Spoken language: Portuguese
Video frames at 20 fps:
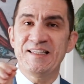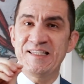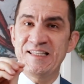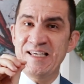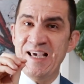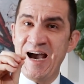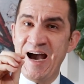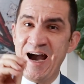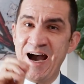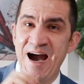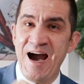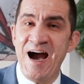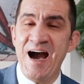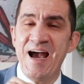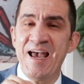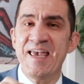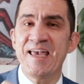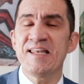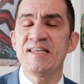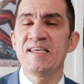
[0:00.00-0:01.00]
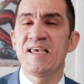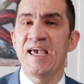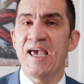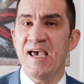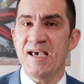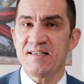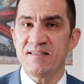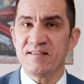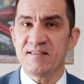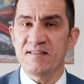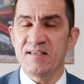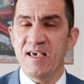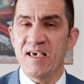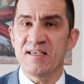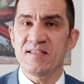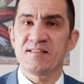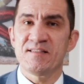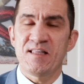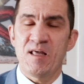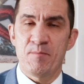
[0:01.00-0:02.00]
que a ANS
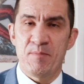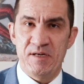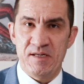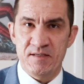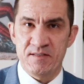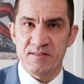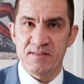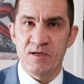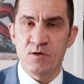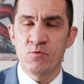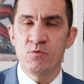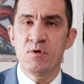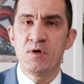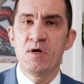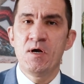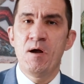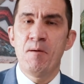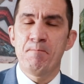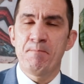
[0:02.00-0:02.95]
estabeleceu